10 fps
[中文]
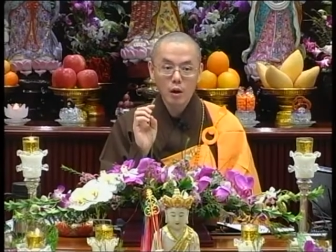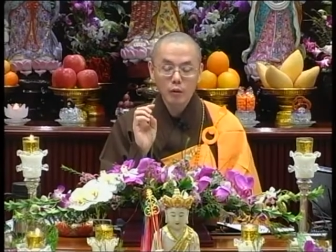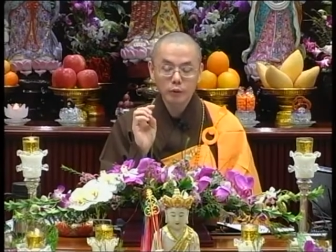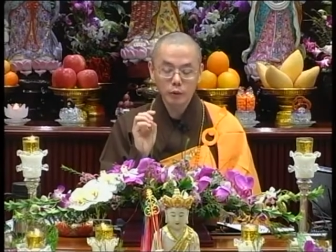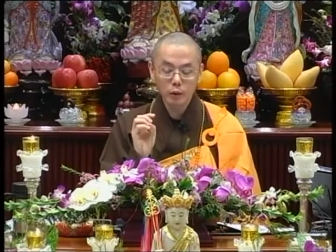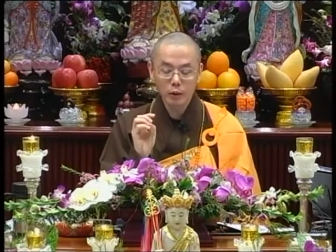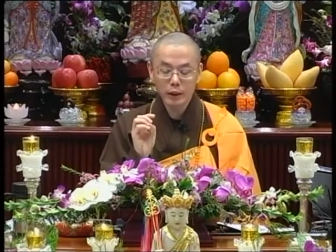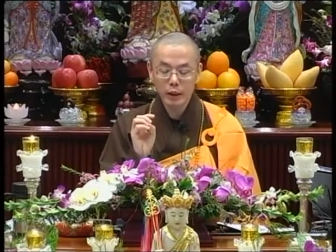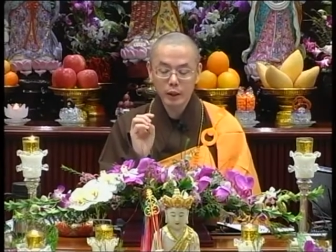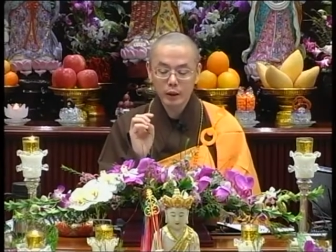佛陀
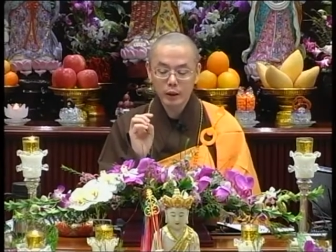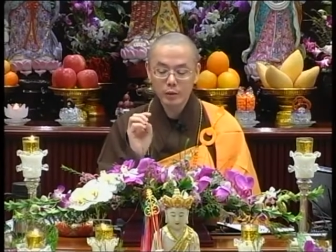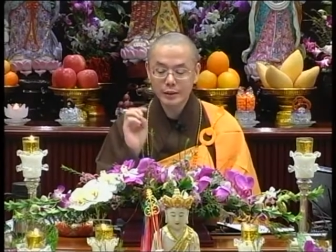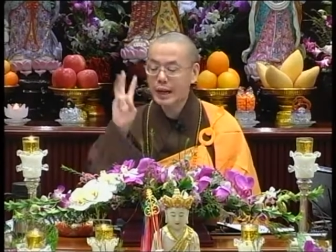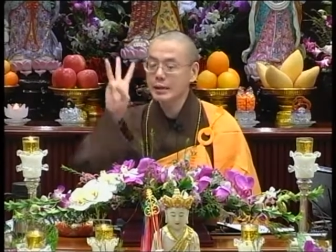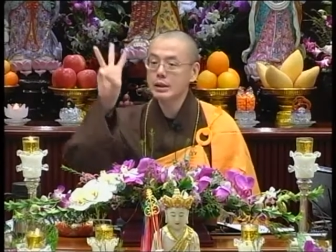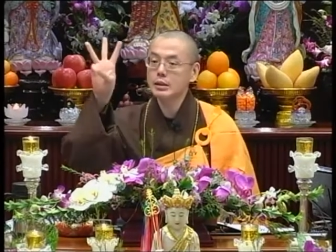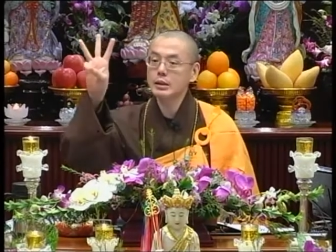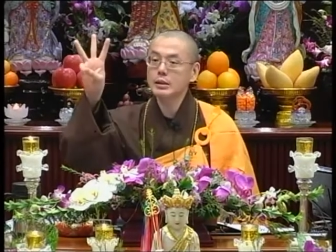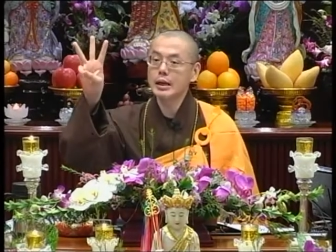呢用贪嗔
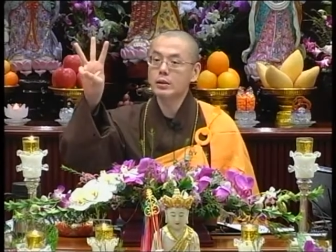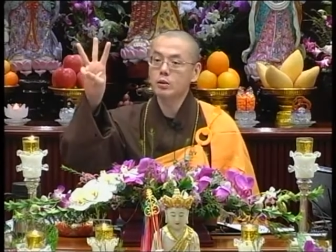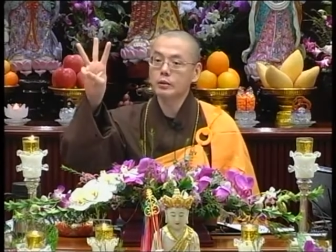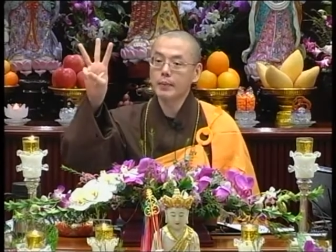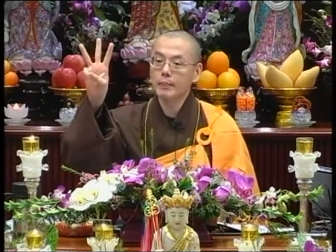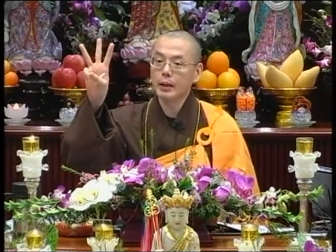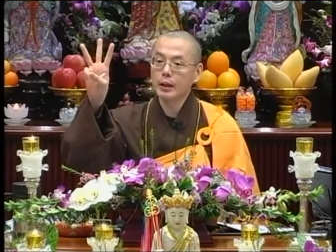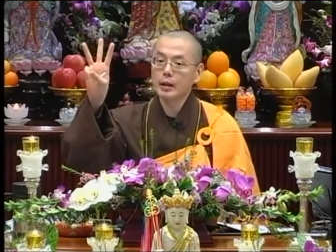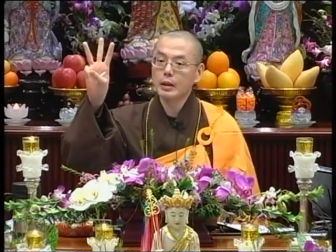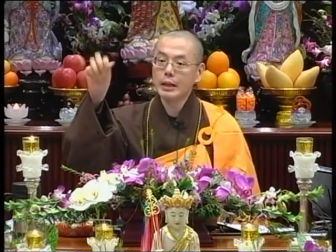痴三种人比，
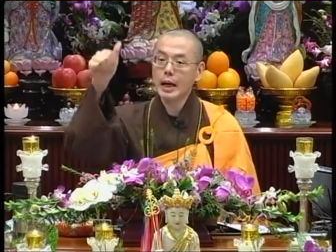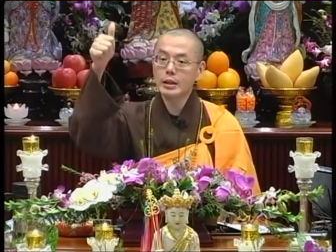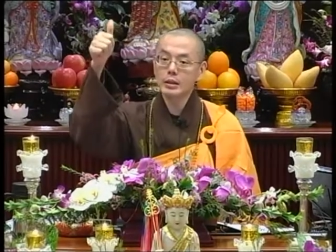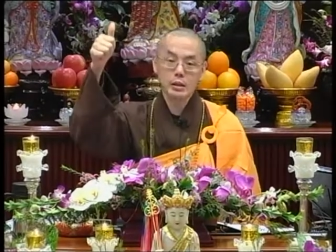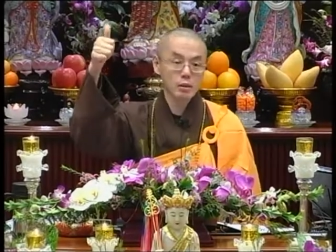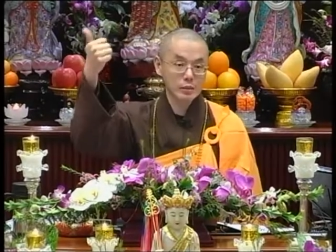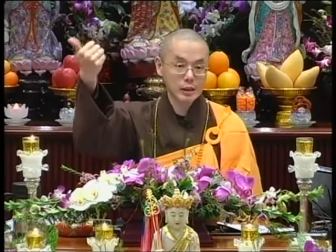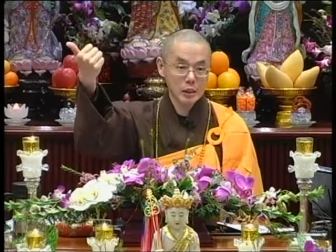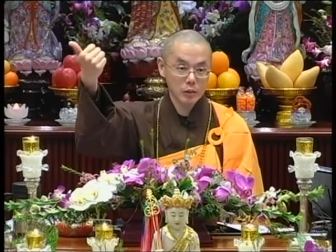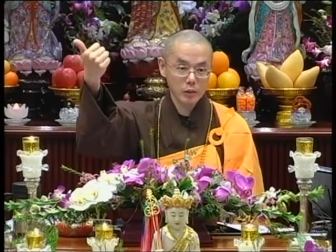贪是用
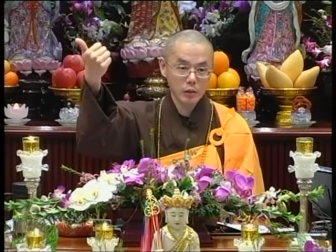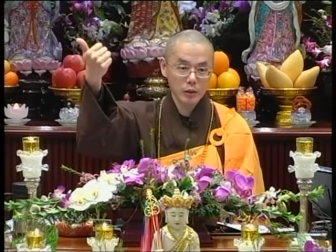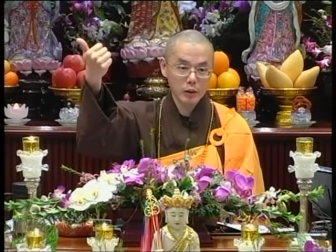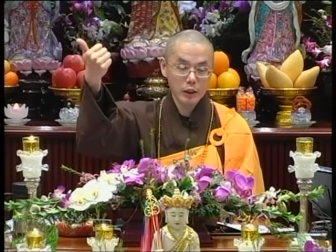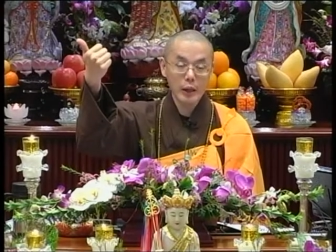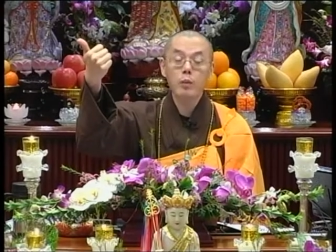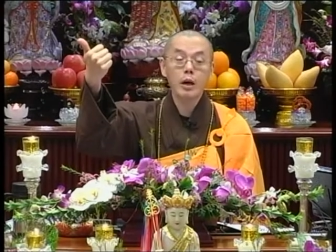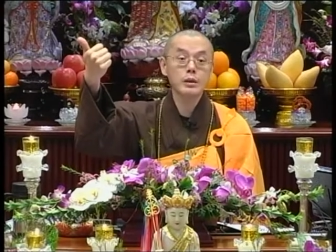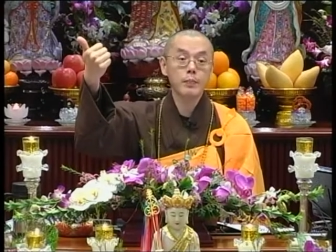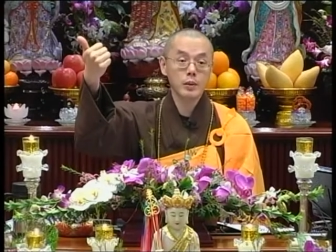妓女，莲
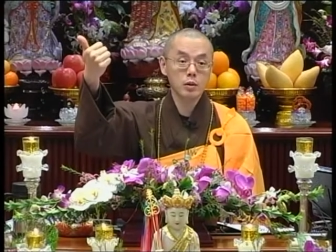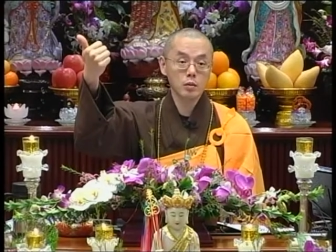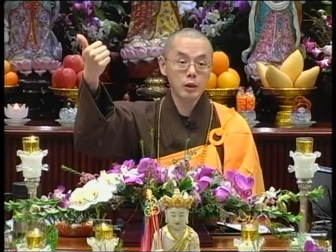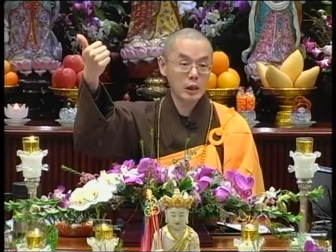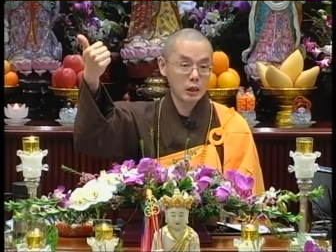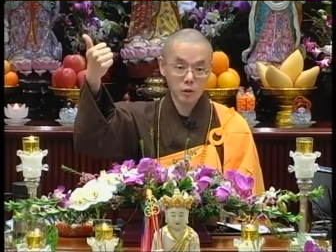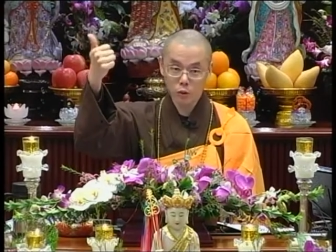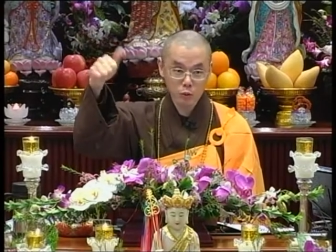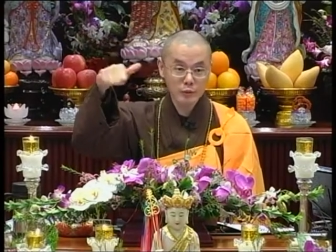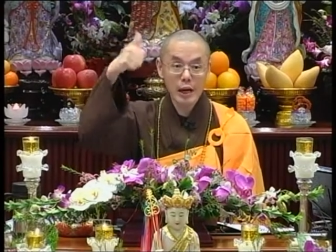花色比丘尼就
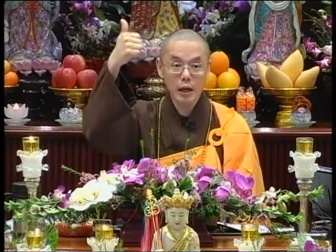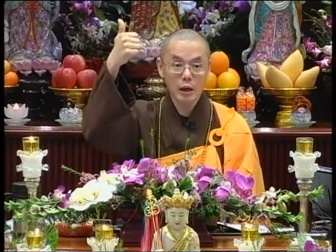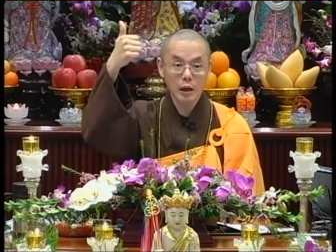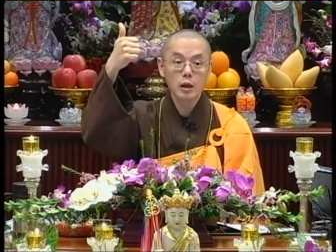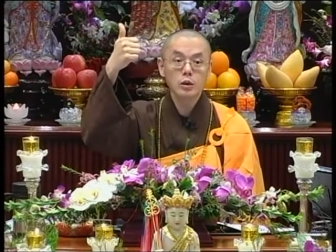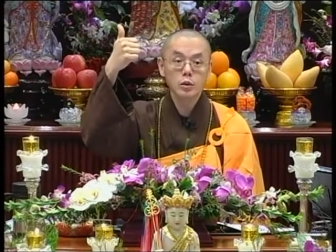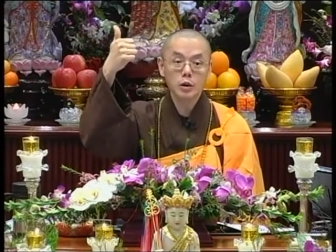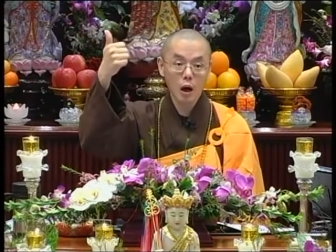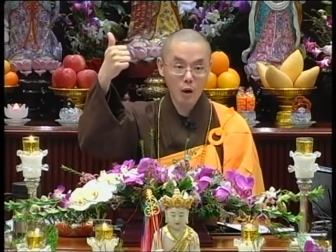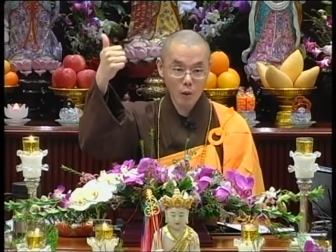出家了
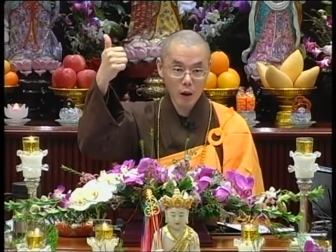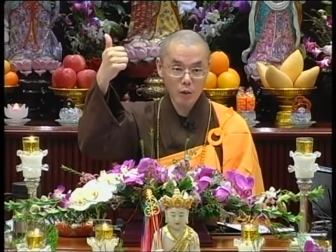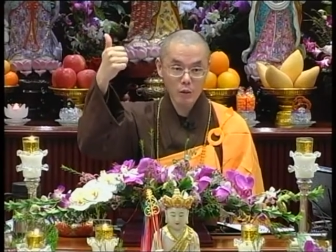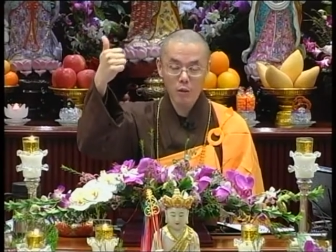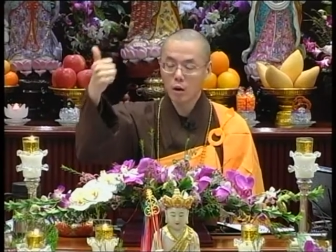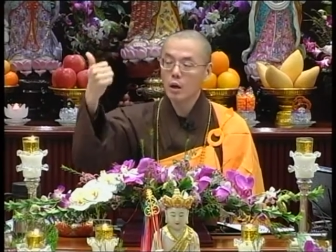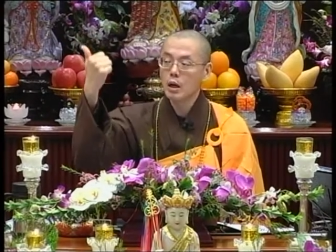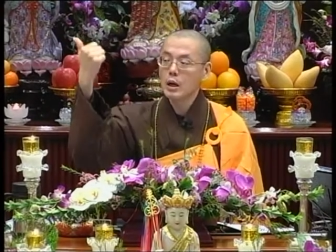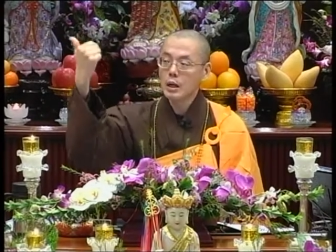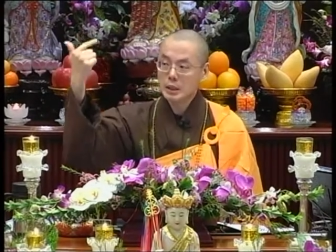证阿罗汉果；
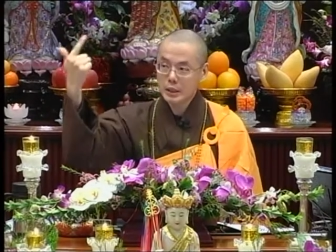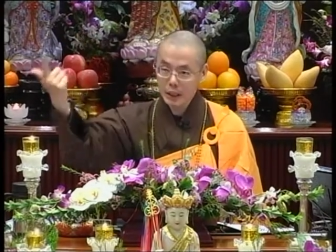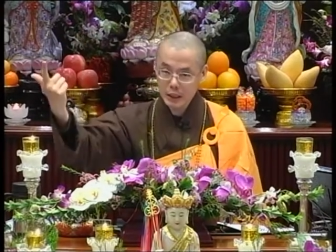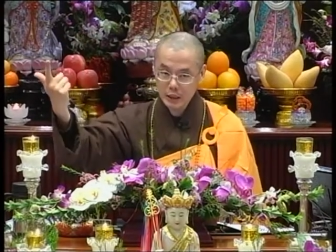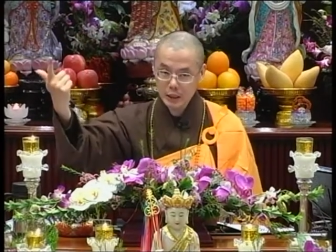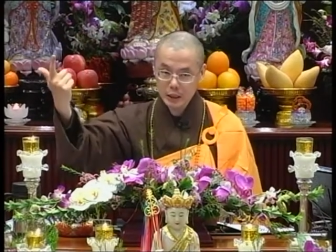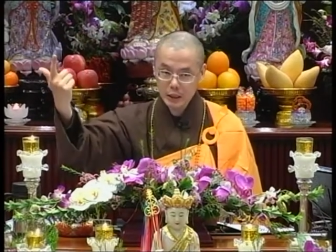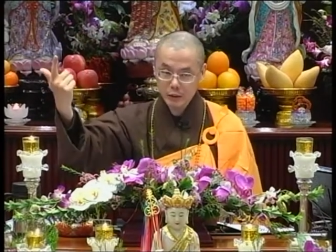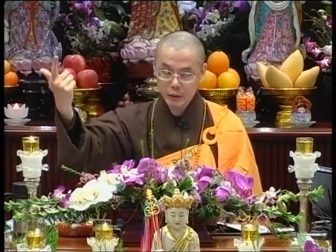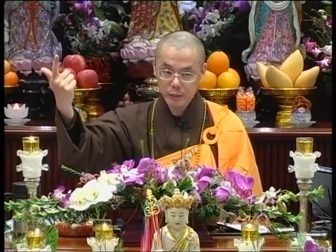嗔呢，
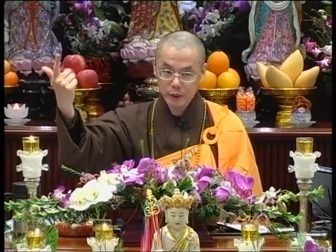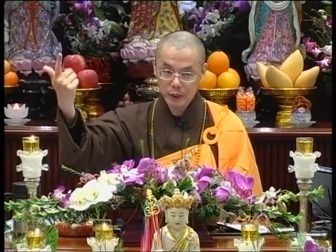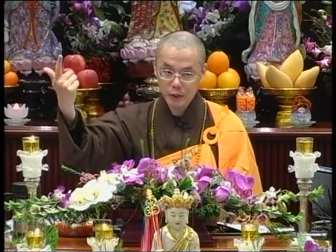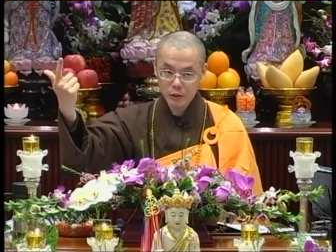对不对？